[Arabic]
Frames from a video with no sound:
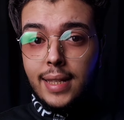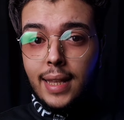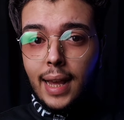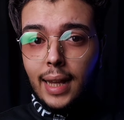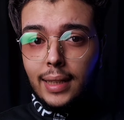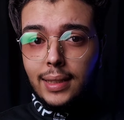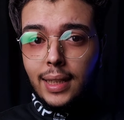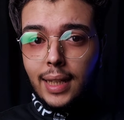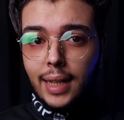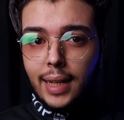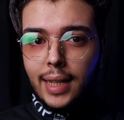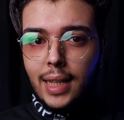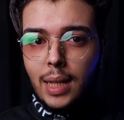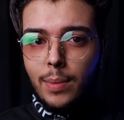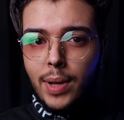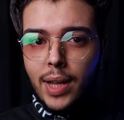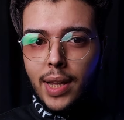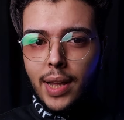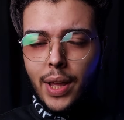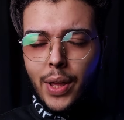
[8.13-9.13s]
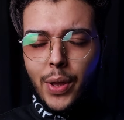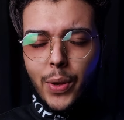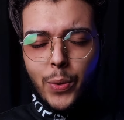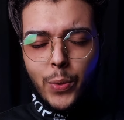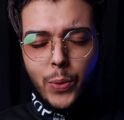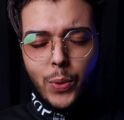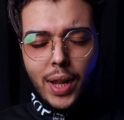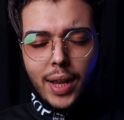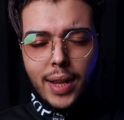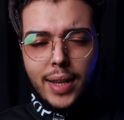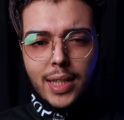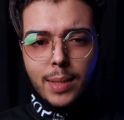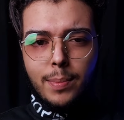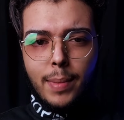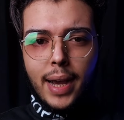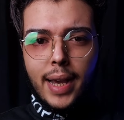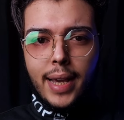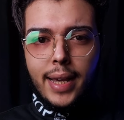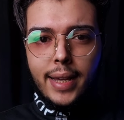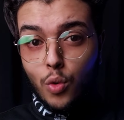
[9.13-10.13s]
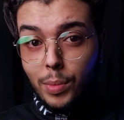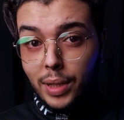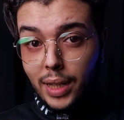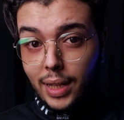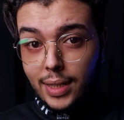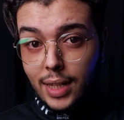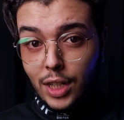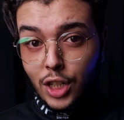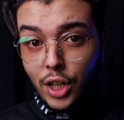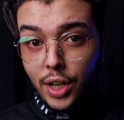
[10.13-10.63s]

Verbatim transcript: لي قعدتك كده بقى وركز معايا وما تنساش